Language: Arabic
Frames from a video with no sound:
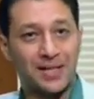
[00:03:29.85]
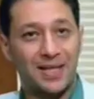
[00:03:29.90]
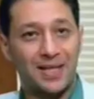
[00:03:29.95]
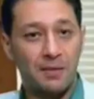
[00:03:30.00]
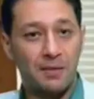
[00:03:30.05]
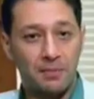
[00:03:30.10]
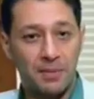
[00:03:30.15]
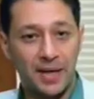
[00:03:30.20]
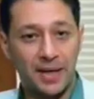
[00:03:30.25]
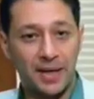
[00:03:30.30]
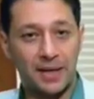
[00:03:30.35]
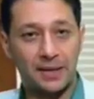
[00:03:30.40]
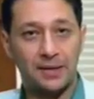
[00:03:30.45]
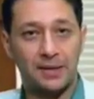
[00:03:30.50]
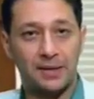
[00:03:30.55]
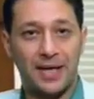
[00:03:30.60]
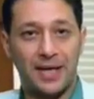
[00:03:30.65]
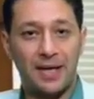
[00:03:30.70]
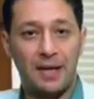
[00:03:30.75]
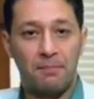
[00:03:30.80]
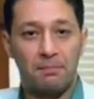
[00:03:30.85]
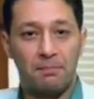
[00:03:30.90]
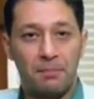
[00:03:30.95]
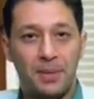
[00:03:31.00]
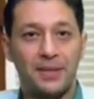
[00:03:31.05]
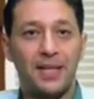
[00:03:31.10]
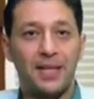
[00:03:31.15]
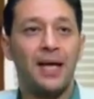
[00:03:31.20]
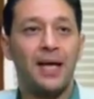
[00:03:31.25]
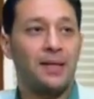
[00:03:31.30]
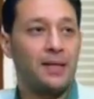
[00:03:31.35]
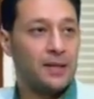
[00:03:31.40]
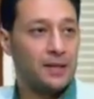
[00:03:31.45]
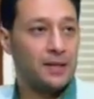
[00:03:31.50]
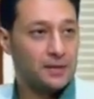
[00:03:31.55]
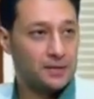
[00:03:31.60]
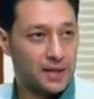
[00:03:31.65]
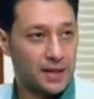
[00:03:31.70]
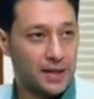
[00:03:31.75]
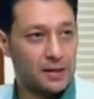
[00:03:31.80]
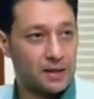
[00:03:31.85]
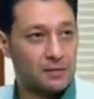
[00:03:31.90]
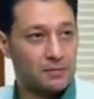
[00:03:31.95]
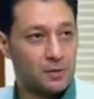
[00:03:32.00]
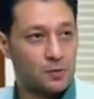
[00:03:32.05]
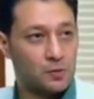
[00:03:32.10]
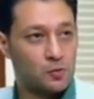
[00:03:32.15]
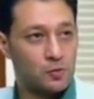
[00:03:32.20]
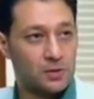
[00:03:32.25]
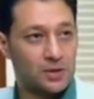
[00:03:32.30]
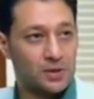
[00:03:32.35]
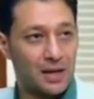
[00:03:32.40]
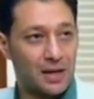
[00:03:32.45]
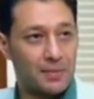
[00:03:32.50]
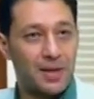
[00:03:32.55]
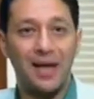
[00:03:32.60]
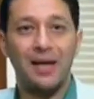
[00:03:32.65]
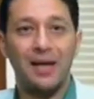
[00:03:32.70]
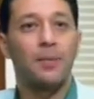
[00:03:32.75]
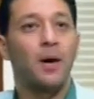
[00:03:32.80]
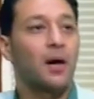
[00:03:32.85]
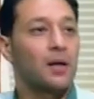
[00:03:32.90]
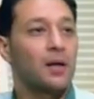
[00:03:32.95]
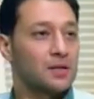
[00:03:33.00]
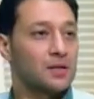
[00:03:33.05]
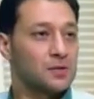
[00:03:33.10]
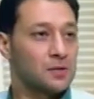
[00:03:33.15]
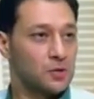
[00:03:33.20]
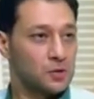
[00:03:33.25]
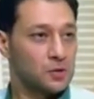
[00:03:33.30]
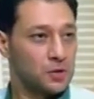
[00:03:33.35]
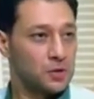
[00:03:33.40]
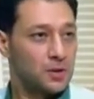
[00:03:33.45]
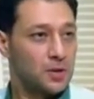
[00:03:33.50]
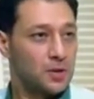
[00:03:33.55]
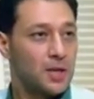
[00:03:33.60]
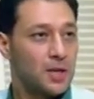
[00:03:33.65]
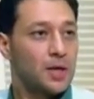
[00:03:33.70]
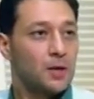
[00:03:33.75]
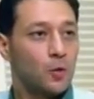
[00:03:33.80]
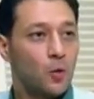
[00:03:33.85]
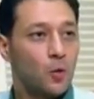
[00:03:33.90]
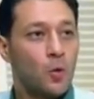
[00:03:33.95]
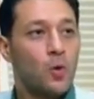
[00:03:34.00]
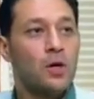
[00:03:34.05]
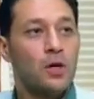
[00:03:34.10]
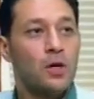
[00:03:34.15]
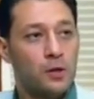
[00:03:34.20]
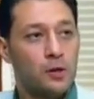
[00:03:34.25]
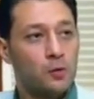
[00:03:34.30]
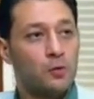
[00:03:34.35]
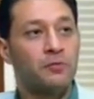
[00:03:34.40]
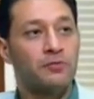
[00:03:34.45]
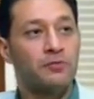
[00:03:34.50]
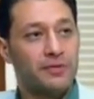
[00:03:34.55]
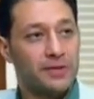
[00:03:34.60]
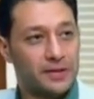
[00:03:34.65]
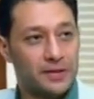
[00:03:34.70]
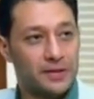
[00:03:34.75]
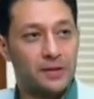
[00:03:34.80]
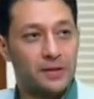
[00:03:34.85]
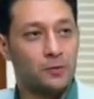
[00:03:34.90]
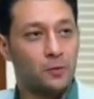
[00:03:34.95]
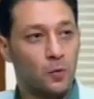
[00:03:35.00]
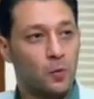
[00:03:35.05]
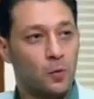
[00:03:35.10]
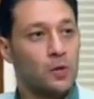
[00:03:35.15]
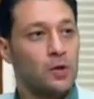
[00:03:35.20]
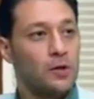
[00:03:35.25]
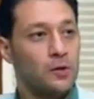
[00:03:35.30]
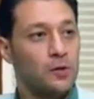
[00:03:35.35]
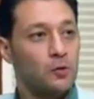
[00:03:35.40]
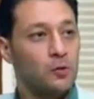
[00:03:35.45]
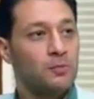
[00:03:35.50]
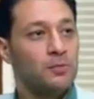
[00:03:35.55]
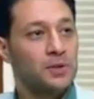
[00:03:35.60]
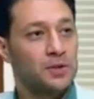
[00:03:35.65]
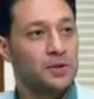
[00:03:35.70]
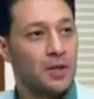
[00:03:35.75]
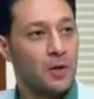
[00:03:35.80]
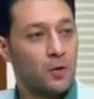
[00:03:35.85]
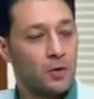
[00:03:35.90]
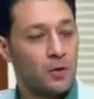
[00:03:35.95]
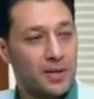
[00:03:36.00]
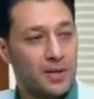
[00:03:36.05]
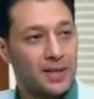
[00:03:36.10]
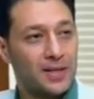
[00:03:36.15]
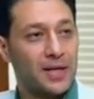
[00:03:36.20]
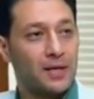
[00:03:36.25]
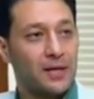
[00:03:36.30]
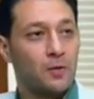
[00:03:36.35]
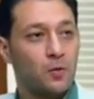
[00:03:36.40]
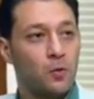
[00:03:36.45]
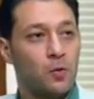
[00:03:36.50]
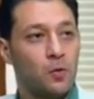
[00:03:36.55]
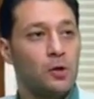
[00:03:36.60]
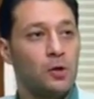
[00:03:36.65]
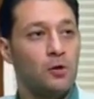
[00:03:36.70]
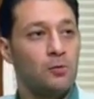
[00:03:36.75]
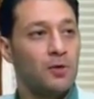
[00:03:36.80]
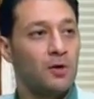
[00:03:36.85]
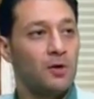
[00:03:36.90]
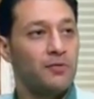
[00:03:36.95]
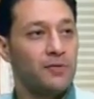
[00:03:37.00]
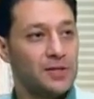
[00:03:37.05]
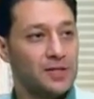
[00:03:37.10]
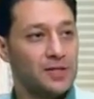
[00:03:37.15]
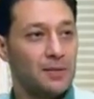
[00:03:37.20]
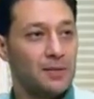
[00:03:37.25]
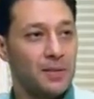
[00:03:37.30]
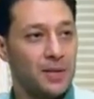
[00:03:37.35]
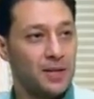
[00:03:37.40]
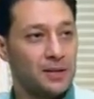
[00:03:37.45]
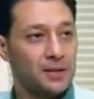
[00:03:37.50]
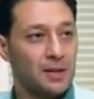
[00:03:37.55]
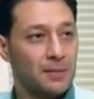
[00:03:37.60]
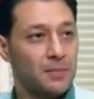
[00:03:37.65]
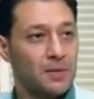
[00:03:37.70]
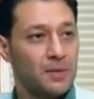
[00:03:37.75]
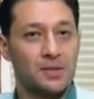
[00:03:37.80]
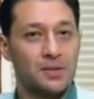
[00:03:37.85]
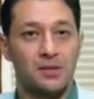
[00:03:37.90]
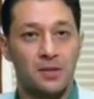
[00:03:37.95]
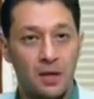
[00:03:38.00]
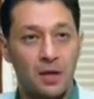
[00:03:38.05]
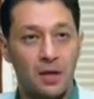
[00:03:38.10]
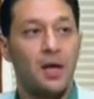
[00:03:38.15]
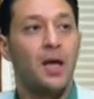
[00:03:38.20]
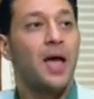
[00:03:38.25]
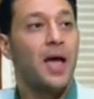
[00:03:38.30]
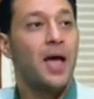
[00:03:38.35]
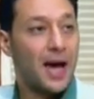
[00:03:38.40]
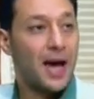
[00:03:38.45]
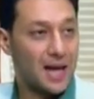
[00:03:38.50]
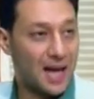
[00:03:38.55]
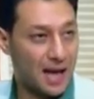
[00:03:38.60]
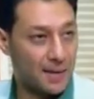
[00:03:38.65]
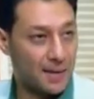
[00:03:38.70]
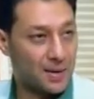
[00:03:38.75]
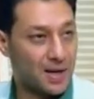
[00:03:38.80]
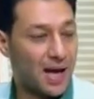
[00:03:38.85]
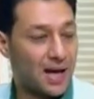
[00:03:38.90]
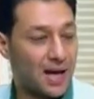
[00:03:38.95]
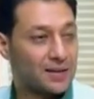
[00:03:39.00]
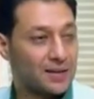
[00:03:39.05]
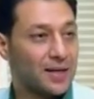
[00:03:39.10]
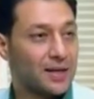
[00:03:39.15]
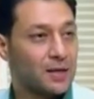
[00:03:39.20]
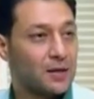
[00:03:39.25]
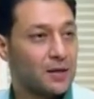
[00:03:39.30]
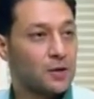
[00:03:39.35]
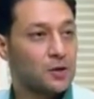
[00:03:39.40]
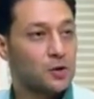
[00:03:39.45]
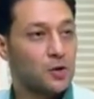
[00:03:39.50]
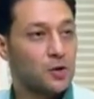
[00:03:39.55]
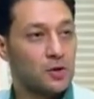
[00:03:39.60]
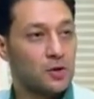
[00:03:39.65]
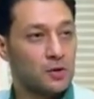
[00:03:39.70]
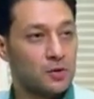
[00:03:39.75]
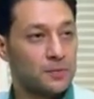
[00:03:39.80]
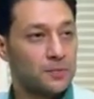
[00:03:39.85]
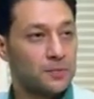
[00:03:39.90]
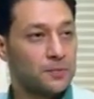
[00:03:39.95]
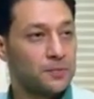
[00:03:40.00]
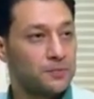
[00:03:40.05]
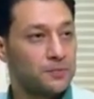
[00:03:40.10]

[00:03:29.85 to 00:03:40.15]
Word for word: انا دايما باكد ان احنا بدانا تغيير المنظومه التعليميه احنا ما خلصناش كل يوم في جديد كل يوم بنطور من ادائنا وكل يوم لو في سلبيه تم رصدها العمل على تغييرها ان شاء الله